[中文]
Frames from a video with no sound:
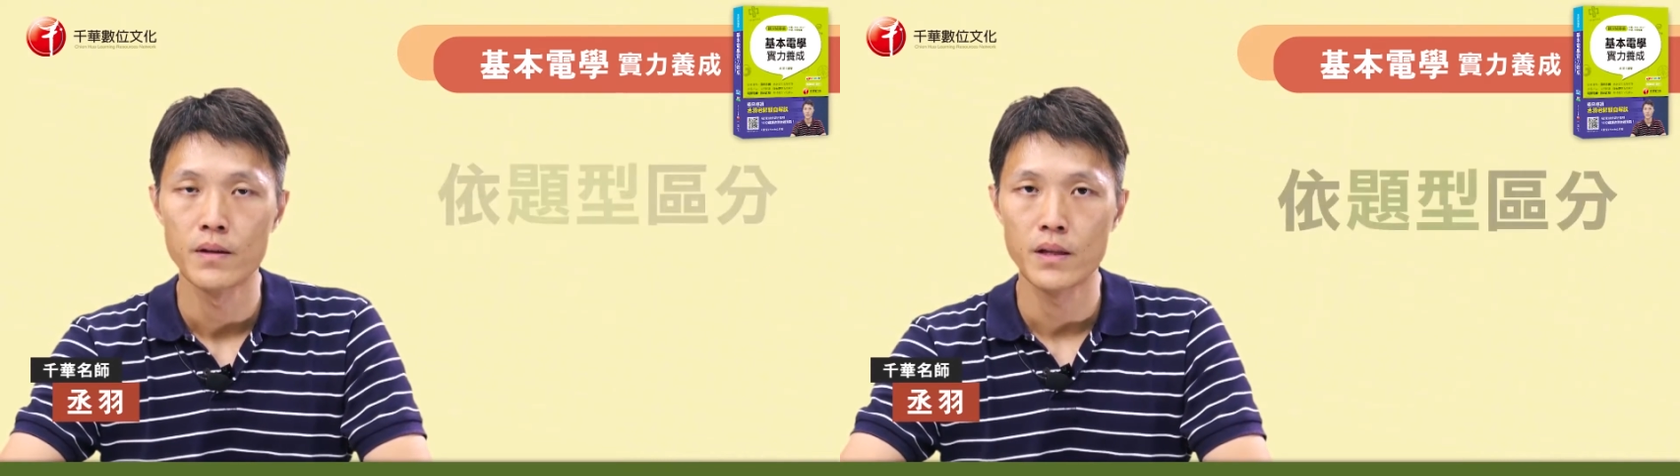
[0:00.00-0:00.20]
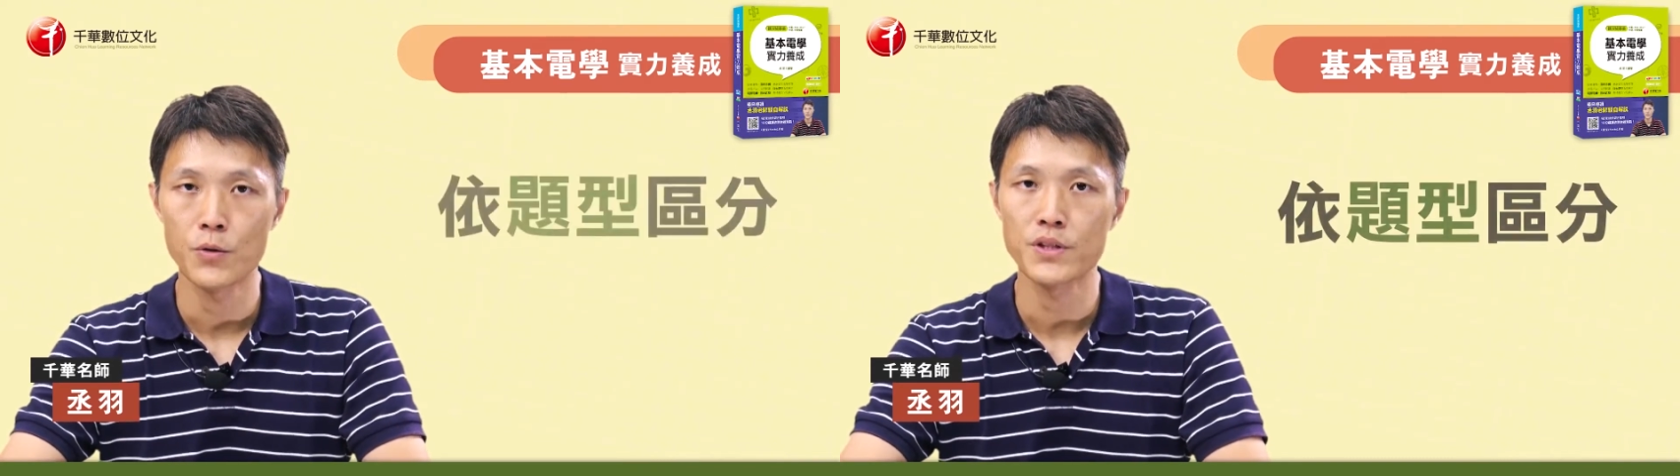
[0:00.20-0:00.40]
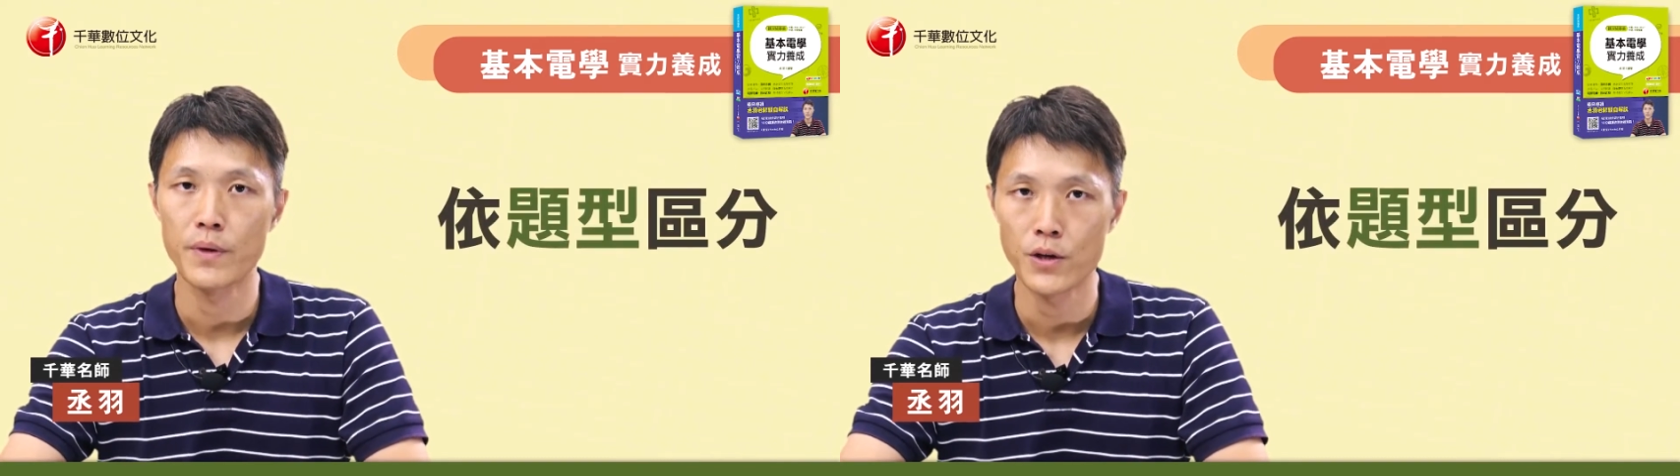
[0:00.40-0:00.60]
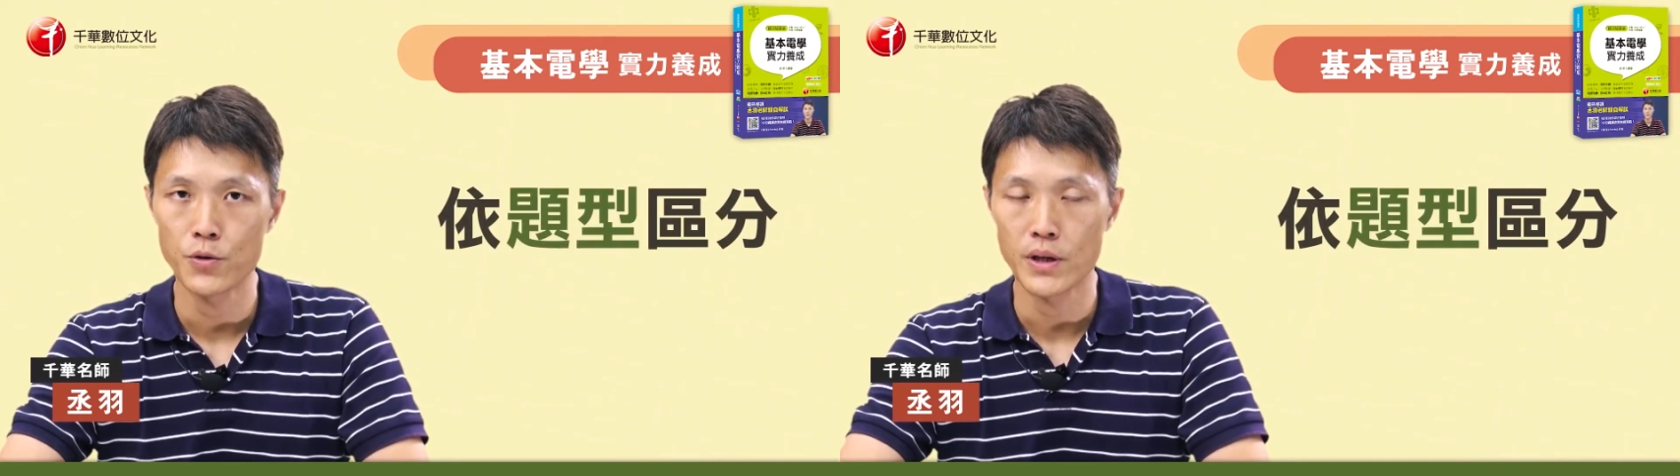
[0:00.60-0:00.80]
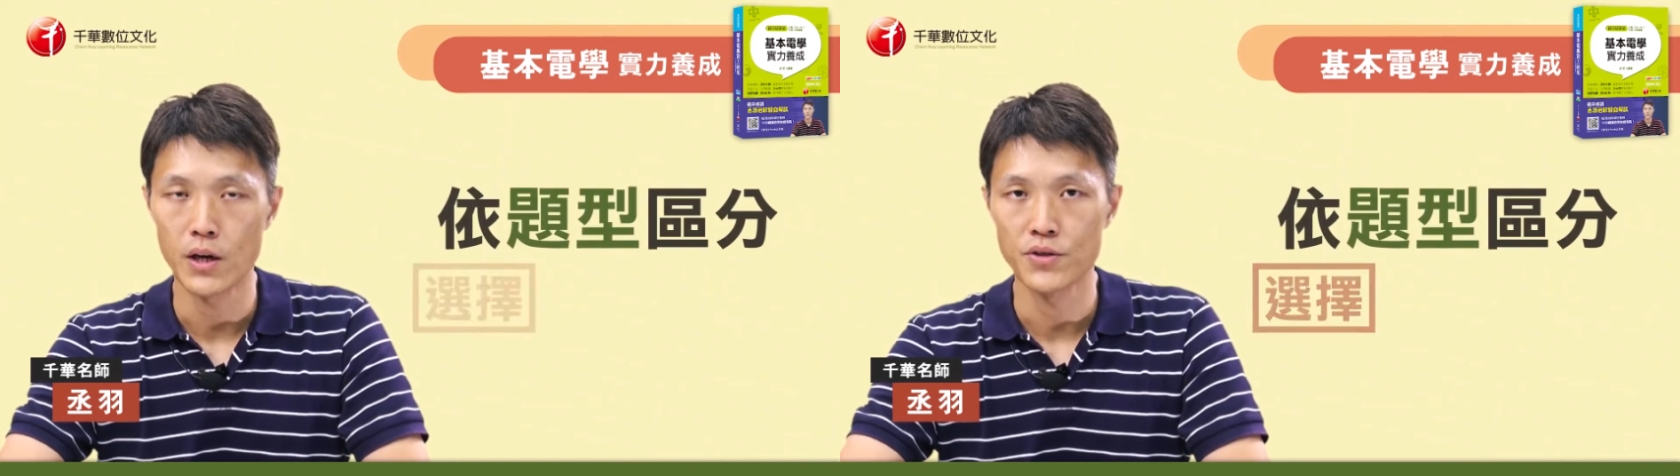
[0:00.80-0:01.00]
那为什么要
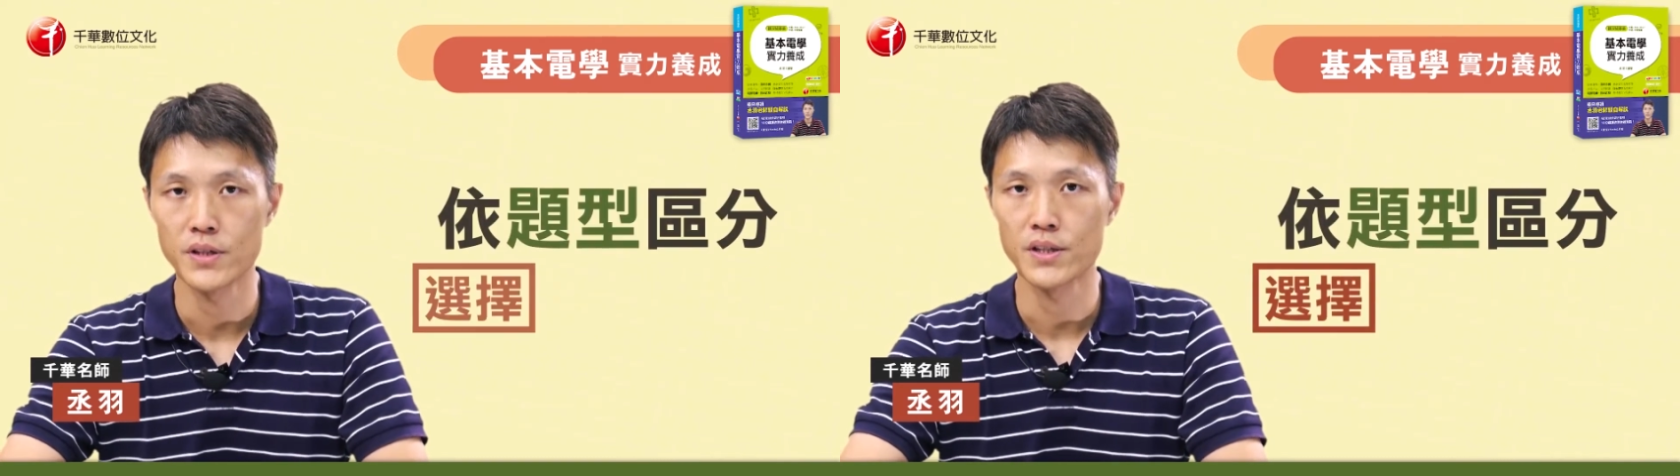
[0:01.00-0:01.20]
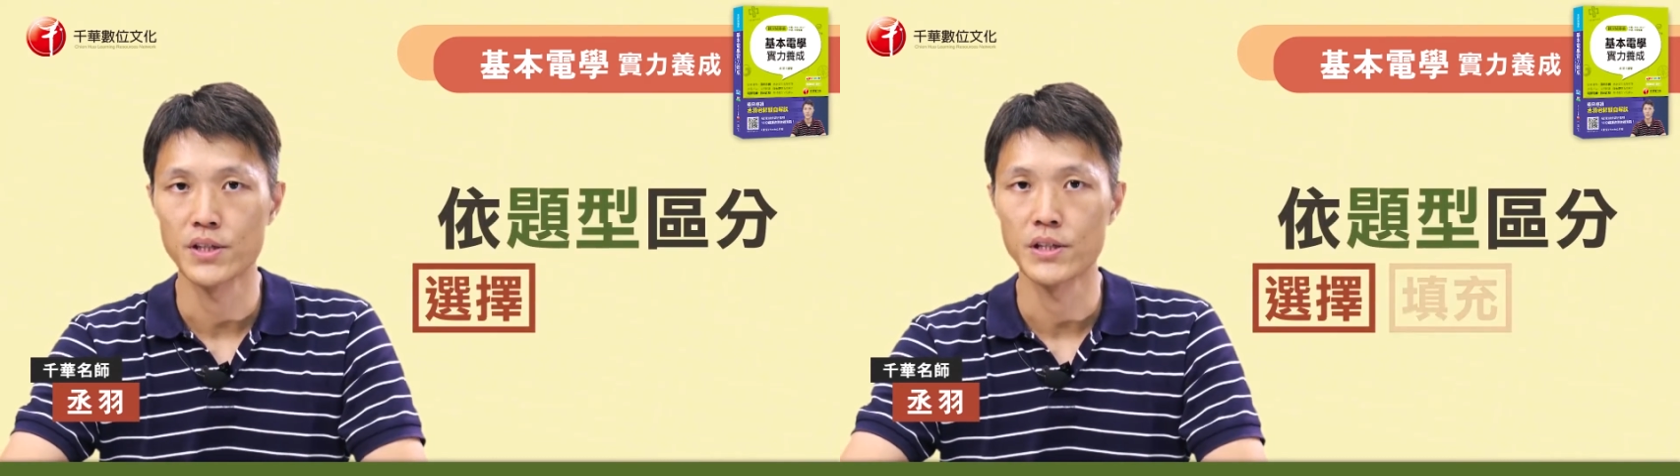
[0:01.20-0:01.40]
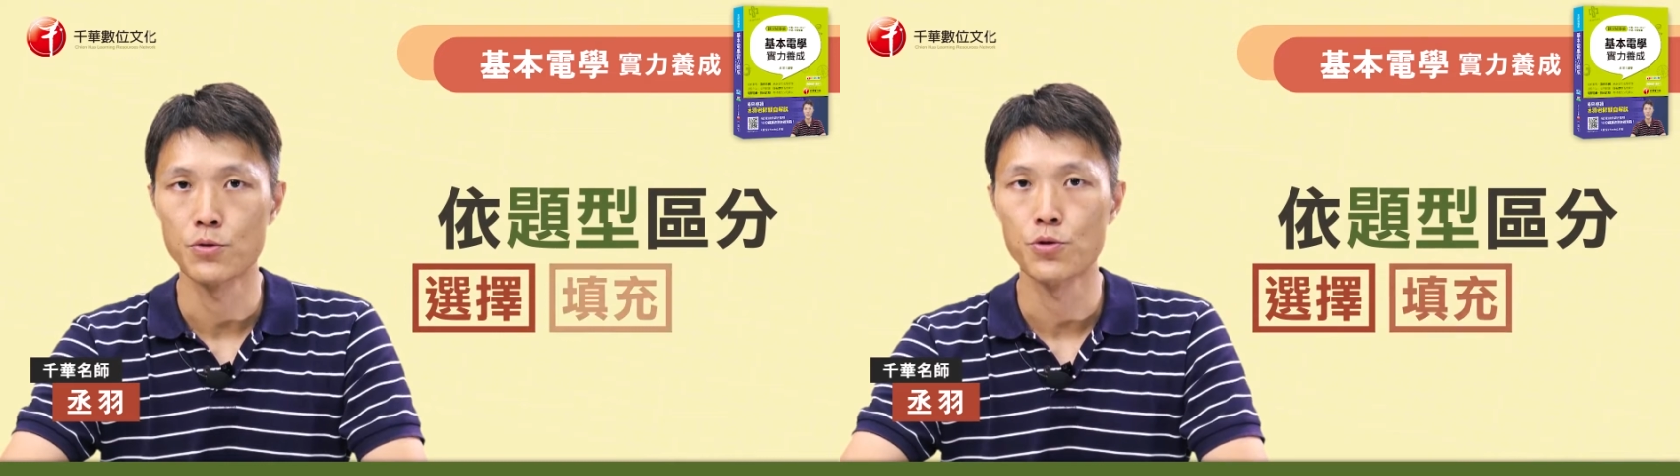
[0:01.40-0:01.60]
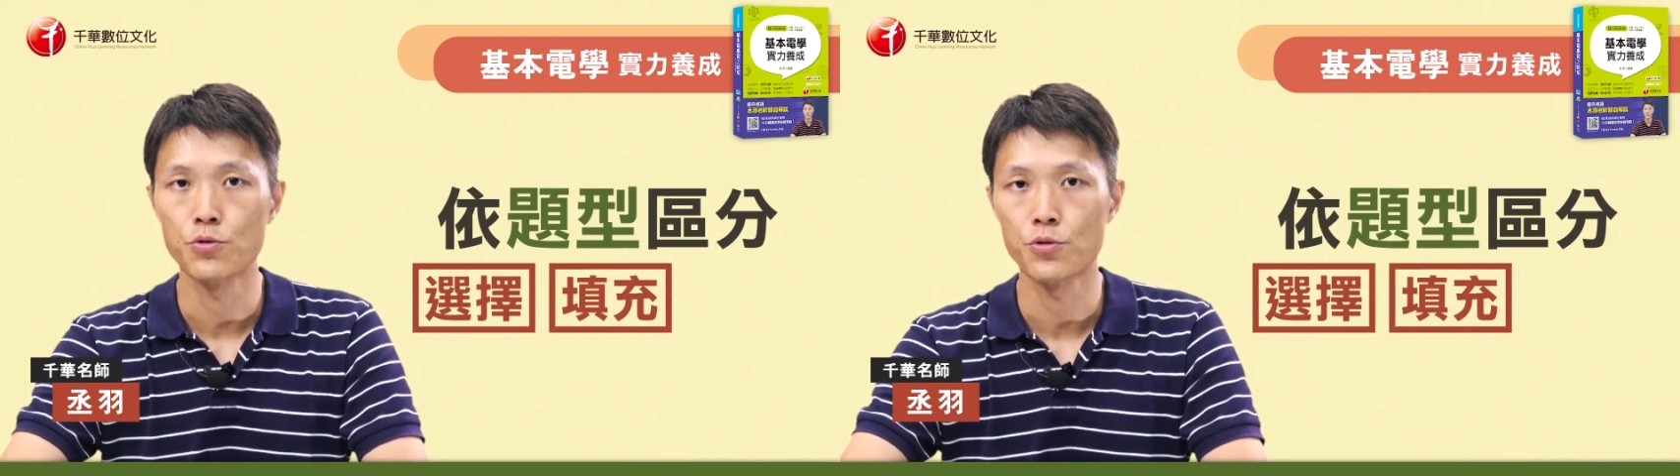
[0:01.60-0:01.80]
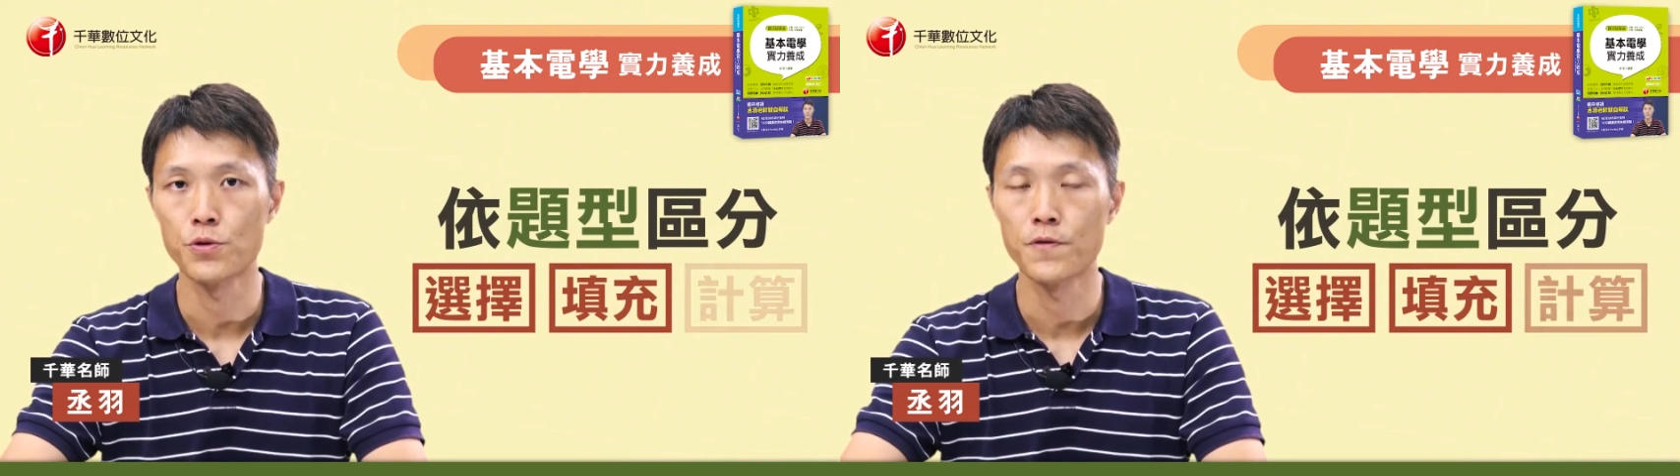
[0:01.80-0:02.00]
用考试的题型去
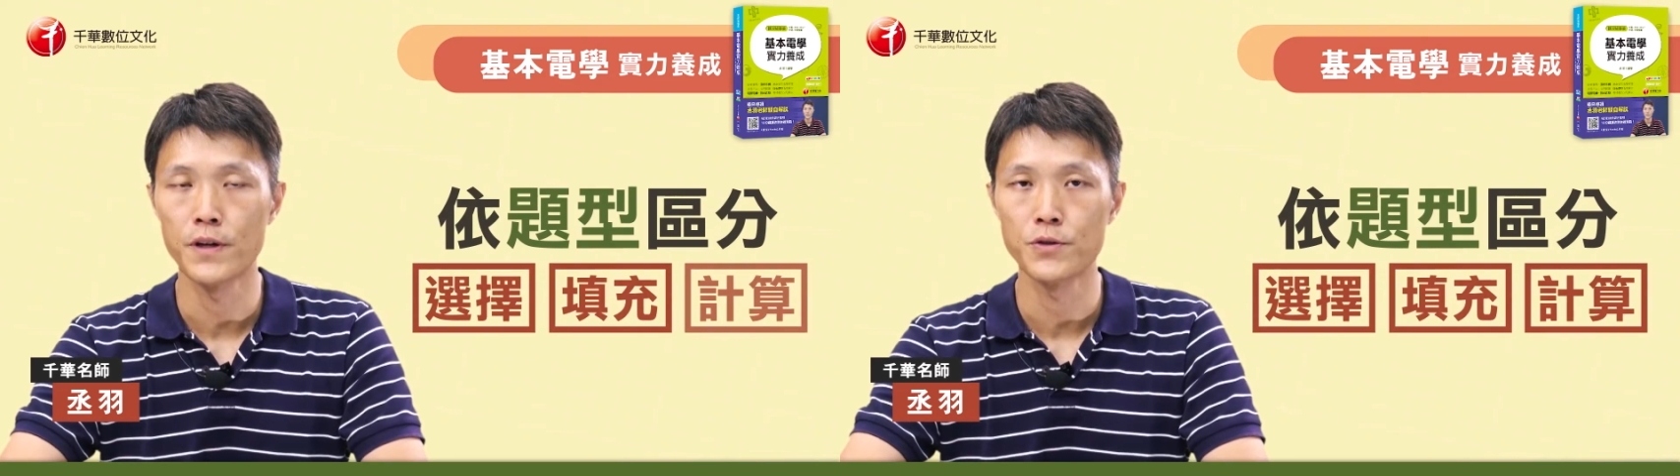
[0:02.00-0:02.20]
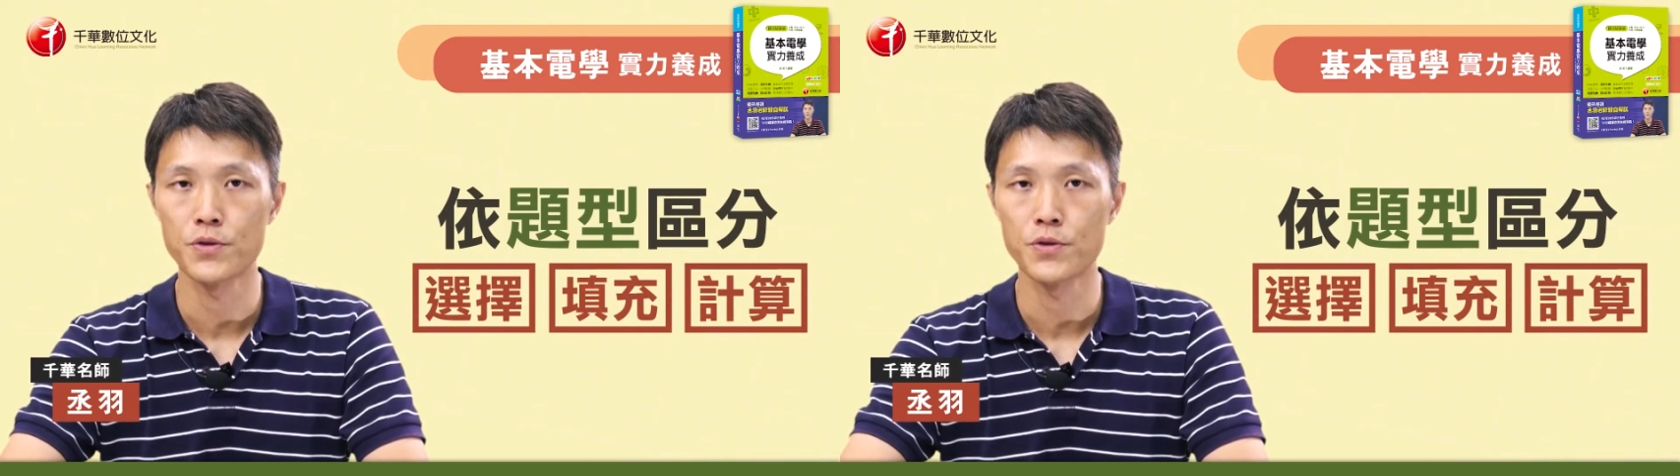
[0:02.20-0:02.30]
区分？